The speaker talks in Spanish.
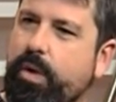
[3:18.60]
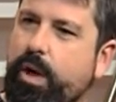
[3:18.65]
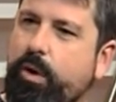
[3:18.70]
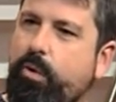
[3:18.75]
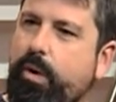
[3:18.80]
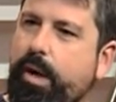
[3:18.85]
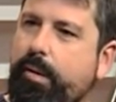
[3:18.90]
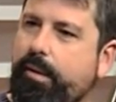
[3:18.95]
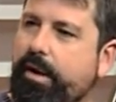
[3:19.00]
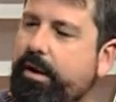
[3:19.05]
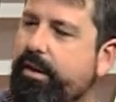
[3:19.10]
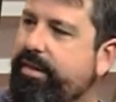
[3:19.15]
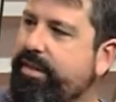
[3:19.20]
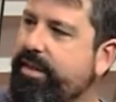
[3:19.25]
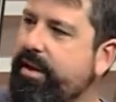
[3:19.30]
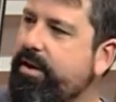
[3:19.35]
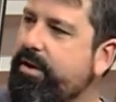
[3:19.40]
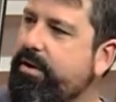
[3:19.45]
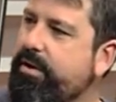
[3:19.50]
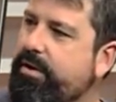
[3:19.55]
una
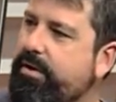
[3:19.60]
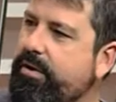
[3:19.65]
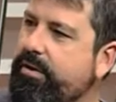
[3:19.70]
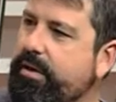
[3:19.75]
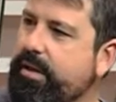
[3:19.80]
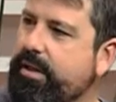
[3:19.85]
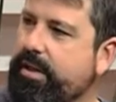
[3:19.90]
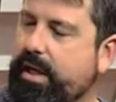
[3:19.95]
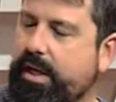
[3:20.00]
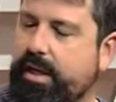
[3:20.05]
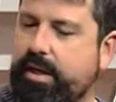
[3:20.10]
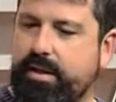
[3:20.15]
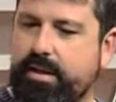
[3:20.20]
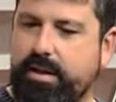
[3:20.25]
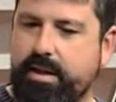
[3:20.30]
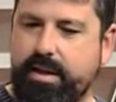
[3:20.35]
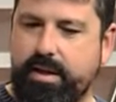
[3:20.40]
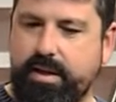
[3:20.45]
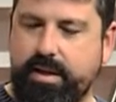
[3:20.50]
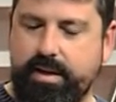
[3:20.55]
colaboración y
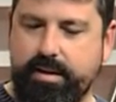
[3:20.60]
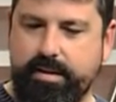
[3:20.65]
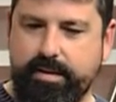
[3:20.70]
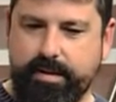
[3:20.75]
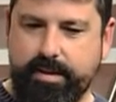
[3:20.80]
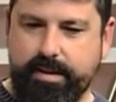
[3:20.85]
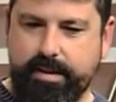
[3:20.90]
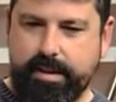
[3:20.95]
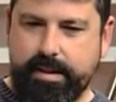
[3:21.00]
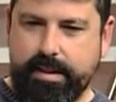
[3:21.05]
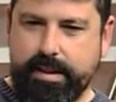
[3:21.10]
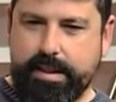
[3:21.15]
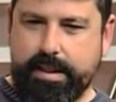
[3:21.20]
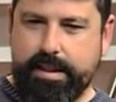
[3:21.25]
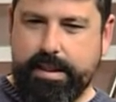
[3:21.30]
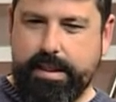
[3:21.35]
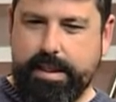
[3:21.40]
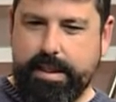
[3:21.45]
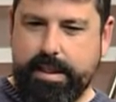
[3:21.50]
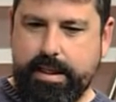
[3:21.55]
tal de
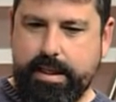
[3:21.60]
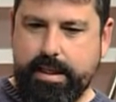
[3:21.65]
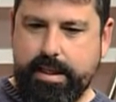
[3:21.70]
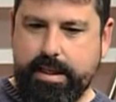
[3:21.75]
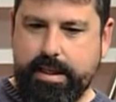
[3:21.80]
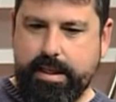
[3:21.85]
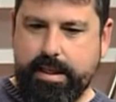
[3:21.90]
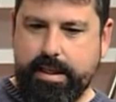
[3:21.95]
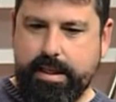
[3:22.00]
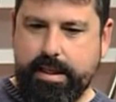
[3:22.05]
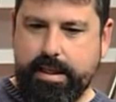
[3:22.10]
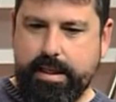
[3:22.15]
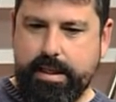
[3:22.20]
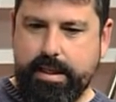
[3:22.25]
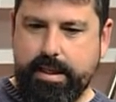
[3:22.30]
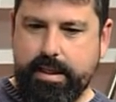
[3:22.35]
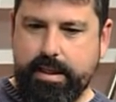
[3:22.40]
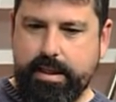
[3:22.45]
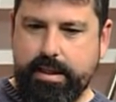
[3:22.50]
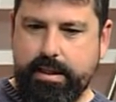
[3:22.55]

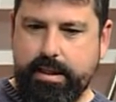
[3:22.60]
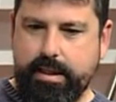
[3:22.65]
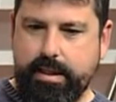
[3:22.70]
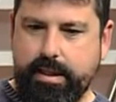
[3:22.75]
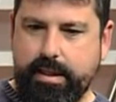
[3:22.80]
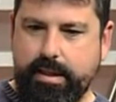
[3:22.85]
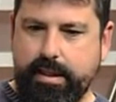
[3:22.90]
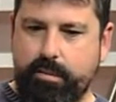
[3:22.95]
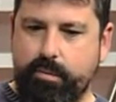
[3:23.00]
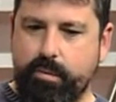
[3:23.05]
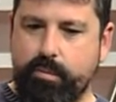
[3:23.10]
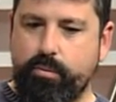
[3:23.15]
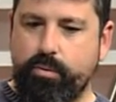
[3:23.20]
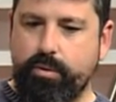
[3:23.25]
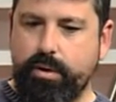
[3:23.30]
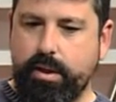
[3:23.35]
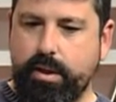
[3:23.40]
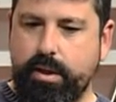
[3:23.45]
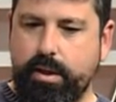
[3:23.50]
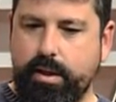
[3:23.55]
de, de, de
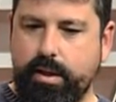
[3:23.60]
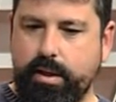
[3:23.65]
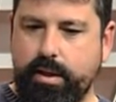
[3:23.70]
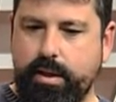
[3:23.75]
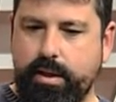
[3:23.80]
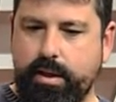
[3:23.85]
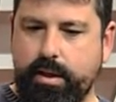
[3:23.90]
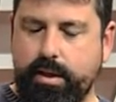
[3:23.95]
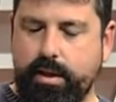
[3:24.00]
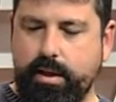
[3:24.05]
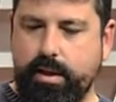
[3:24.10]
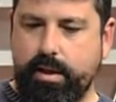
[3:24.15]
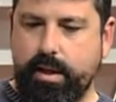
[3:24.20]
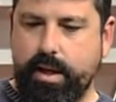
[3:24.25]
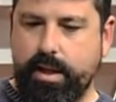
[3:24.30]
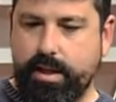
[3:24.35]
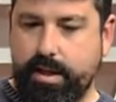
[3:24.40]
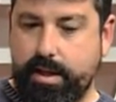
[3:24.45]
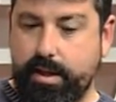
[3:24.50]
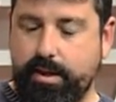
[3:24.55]
Bumburi eh,
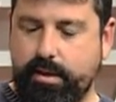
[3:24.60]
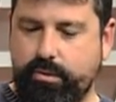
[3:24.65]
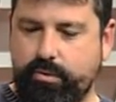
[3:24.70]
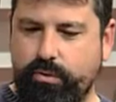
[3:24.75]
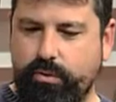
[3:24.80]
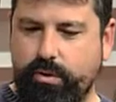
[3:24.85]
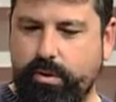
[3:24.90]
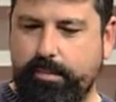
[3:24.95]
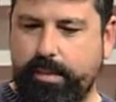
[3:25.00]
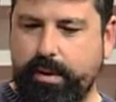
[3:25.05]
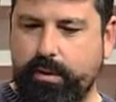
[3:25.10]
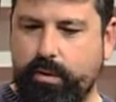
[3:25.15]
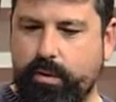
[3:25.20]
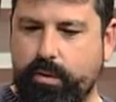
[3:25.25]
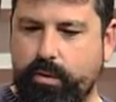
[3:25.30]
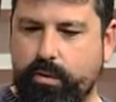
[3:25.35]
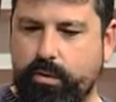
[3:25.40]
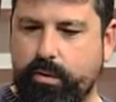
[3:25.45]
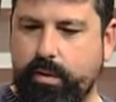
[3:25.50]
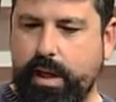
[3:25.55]
allí en el estudio de Paco
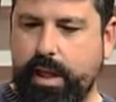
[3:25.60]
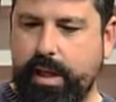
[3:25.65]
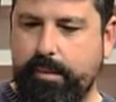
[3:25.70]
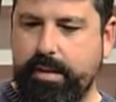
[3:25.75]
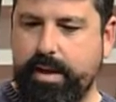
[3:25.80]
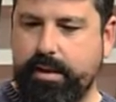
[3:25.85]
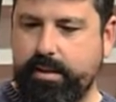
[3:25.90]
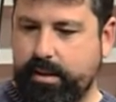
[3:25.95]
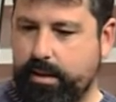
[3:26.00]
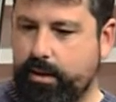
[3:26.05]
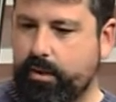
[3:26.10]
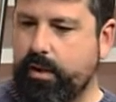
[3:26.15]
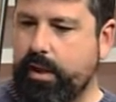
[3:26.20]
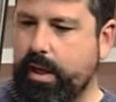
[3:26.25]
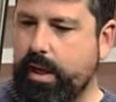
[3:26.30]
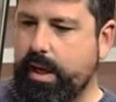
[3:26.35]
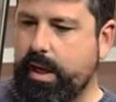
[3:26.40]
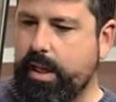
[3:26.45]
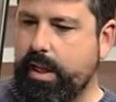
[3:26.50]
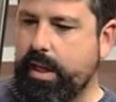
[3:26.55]
Loco. Además, creo
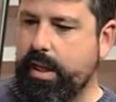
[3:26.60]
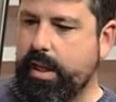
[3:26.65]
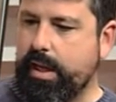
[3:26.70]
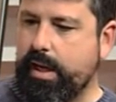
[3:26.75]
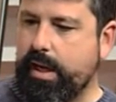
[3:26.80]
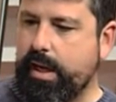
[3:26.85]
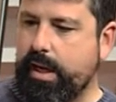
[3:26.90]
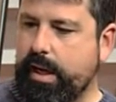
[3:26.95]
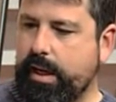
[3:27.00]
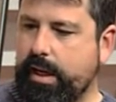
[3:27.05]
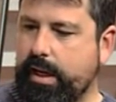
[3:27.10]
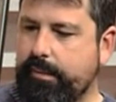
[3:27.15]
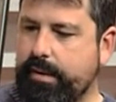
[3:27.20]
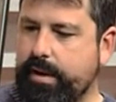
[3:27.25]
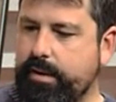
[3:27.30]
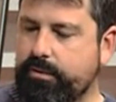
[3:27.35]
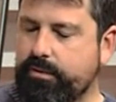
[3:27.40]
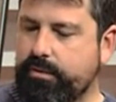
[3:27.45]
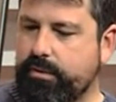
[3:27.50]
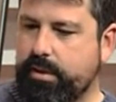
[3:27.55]
que allí ha,
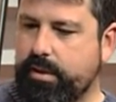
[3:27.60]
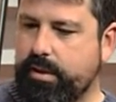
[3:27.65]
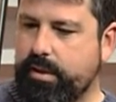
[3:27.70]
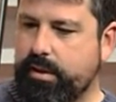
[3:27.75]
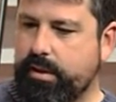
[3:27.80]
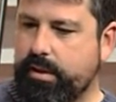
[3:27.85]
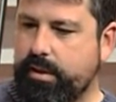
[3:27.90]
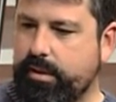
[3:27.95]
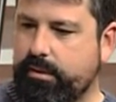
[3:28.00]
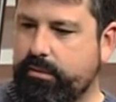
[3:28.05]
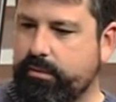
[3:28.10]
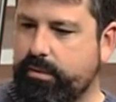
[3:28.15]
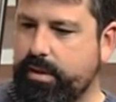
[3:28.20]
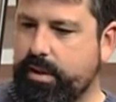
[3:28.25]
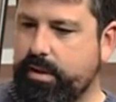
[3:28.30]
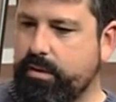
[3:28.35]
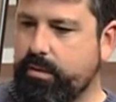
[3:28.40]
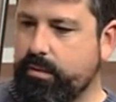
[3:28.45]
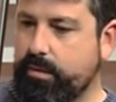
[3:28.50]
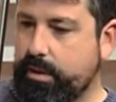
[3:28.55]
grabado eh, su
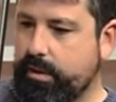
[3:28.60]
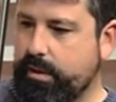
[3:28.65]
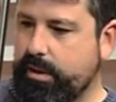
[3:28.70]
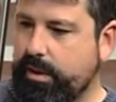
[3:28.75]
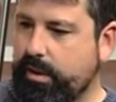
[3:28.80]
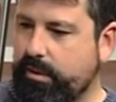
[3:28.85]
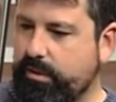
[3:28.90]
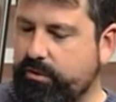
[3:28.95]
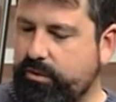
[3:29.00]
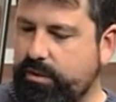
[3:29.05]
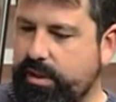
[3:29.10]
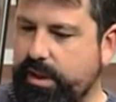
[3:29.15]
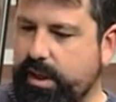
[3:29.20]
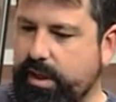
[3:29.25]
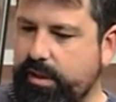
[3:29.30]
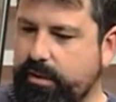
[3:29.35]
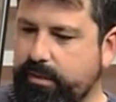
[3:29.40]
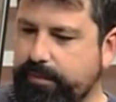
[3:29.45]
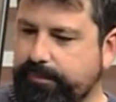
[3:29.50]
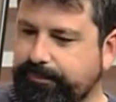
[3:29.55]
disco cuando ha estado en
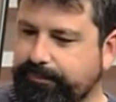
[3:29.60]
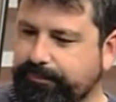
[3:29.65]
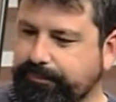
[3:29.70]
solitario.